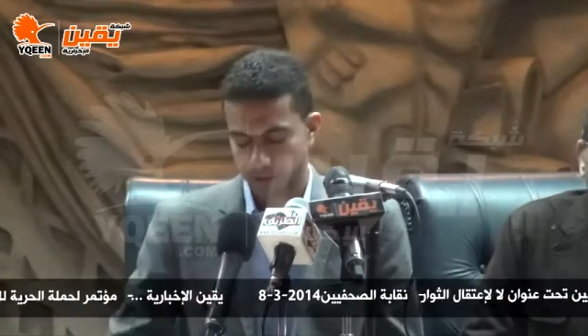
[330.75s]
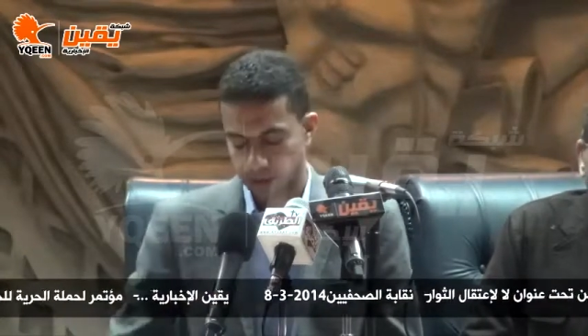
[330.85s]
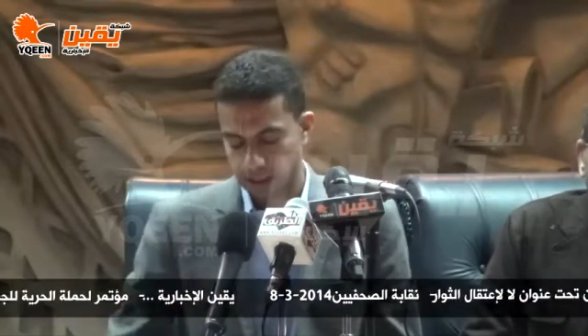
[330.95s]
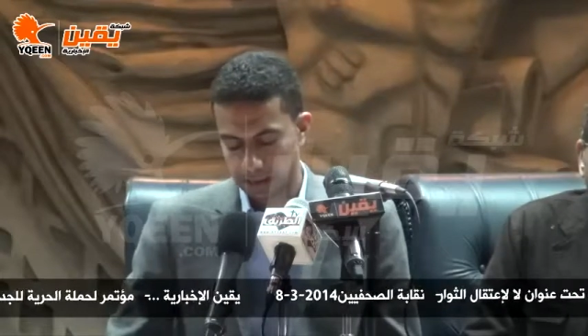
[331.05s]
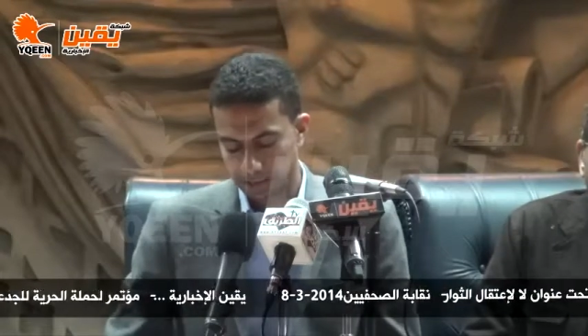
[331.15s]

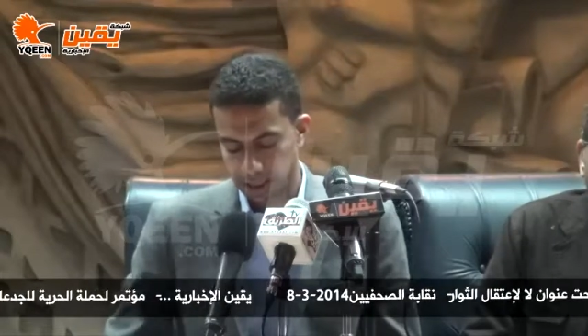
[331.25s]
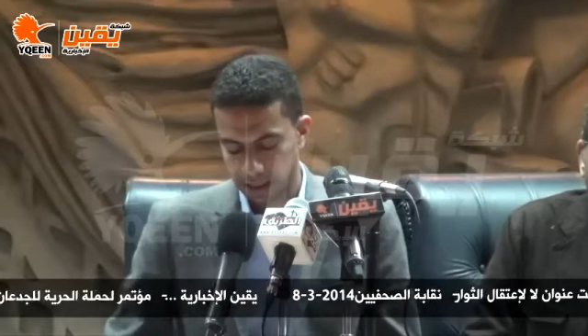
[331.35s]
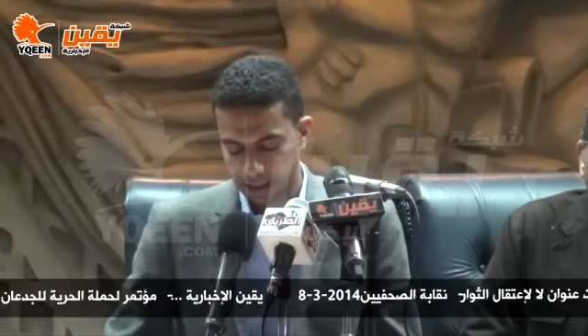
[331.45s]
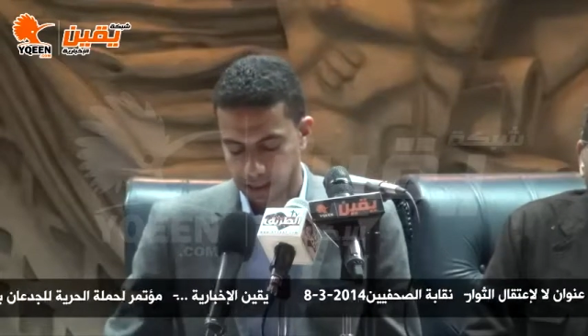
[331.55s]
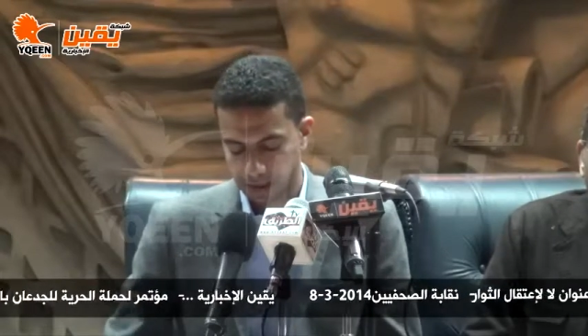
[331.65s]

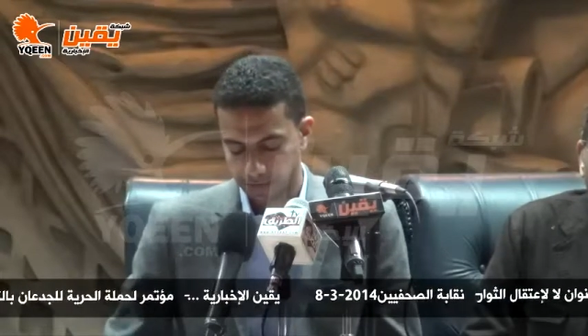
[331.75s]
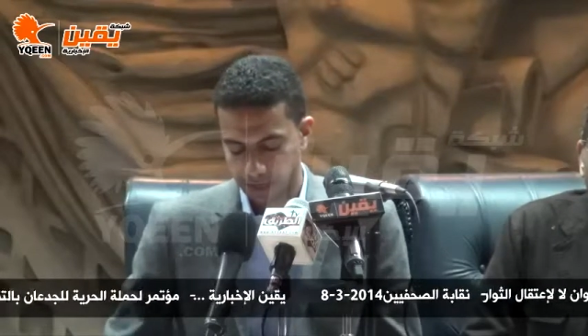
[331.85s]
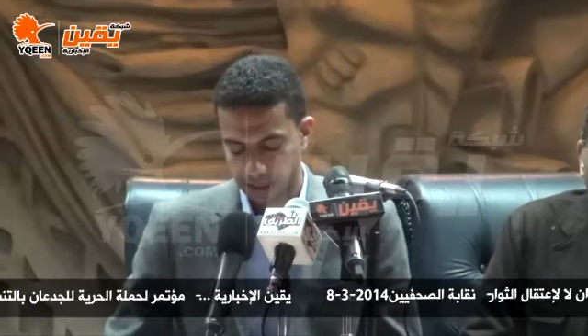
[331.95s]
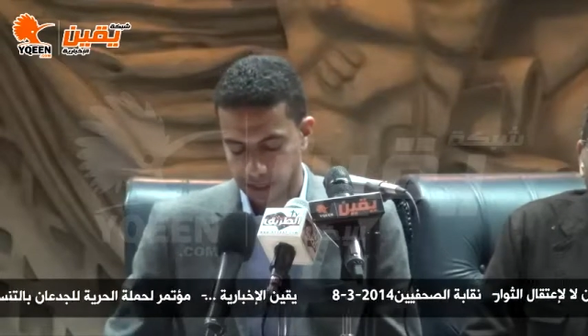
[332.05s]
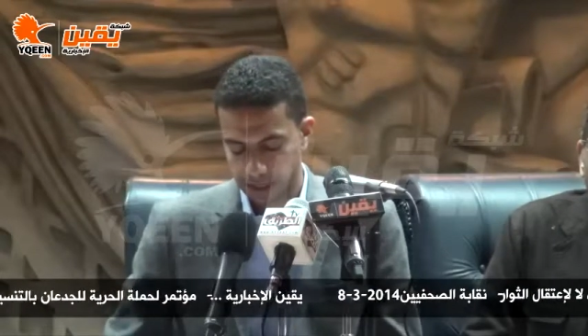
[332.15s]
آه،
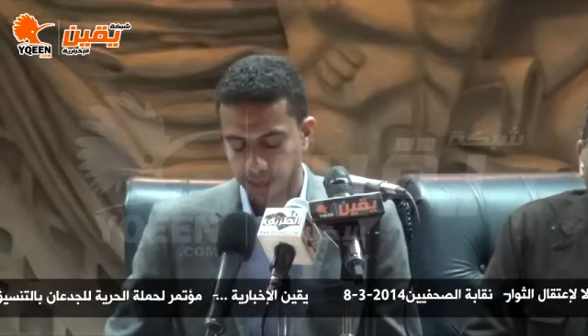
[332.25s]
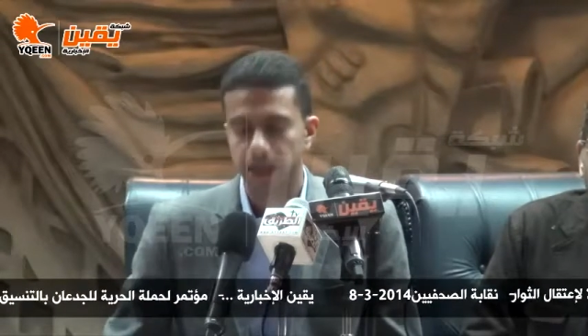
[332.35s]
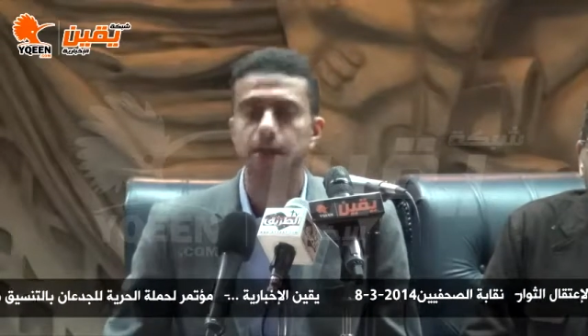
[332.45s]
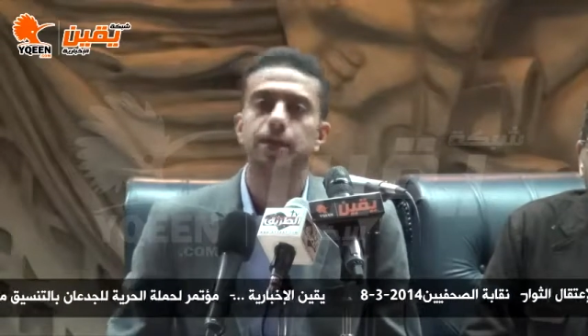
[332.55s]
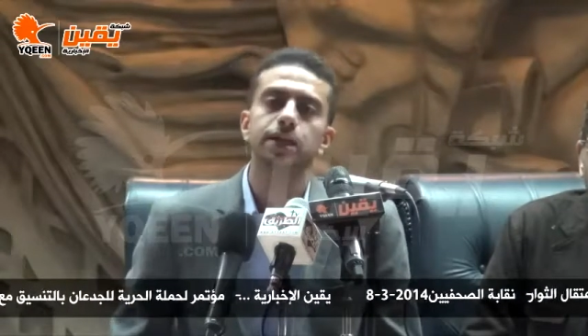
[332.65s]

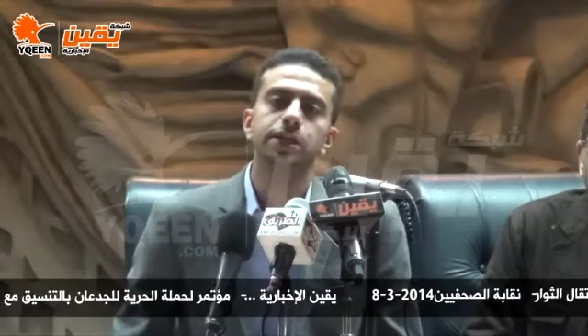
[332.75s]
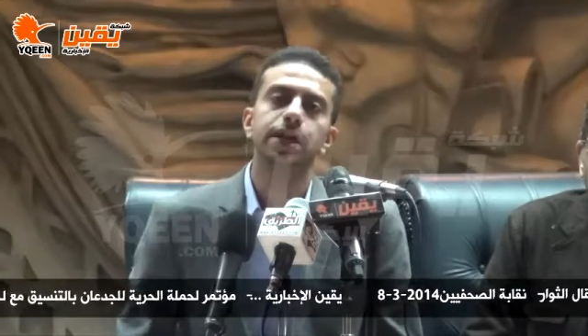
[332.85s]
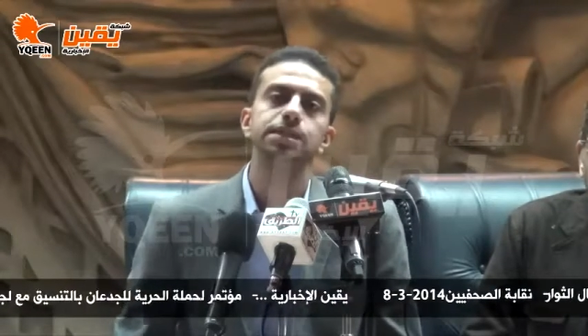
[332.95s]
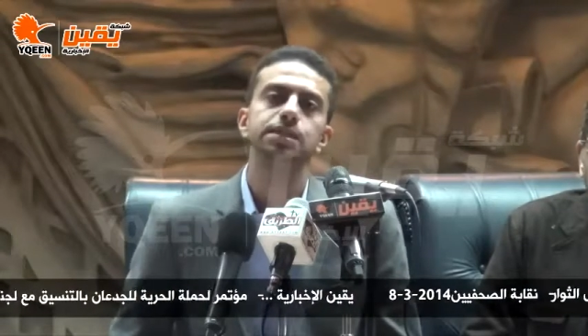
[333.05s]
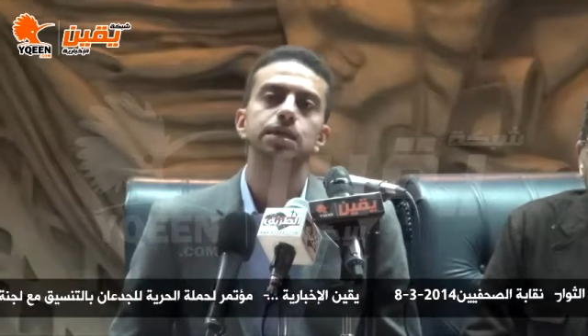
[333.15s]
لاماكن
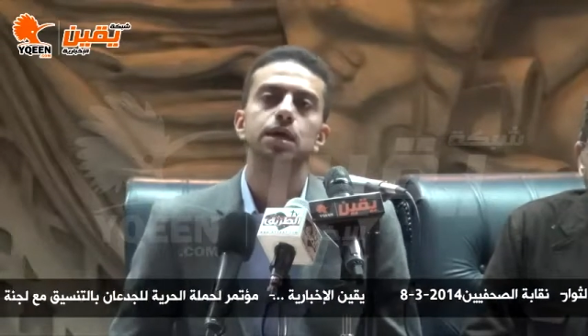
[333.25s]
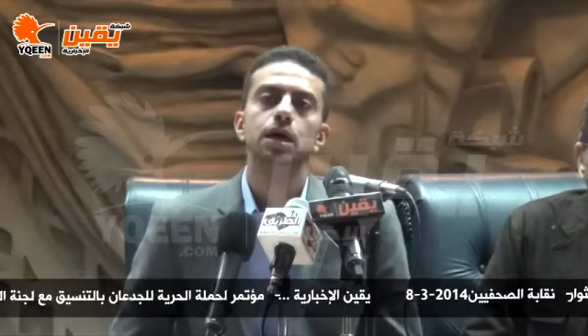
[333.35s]
الاحتجاز